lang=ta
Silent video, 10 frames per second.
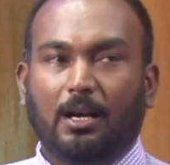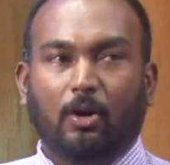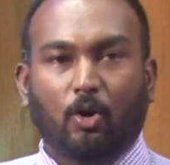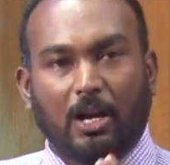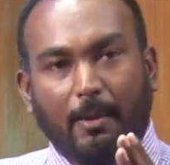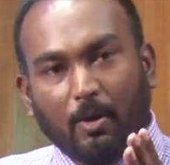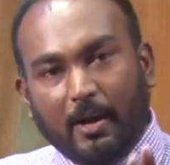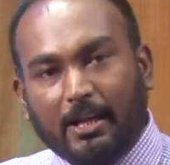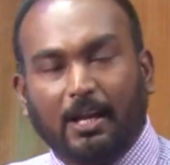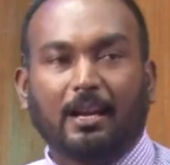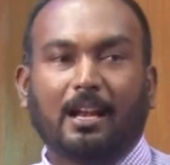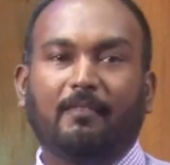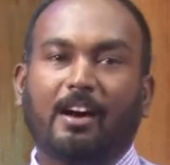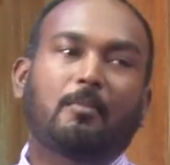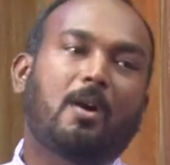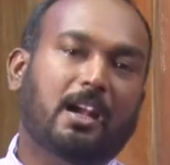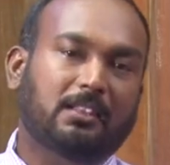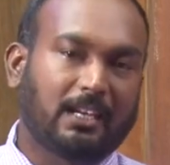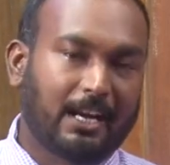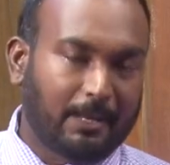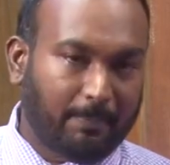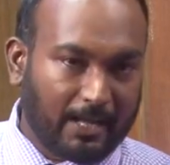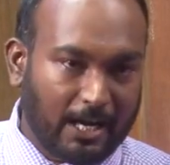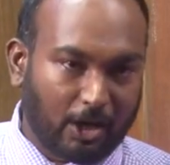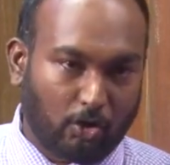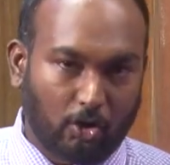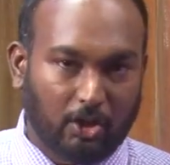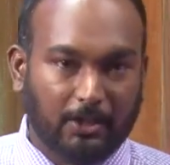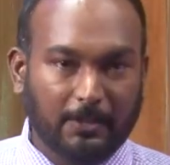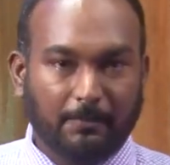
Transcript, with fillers: ஒரு நபர் உழைக்கின்ற வருமானத்தினை அடிப்படையாக கொண்டு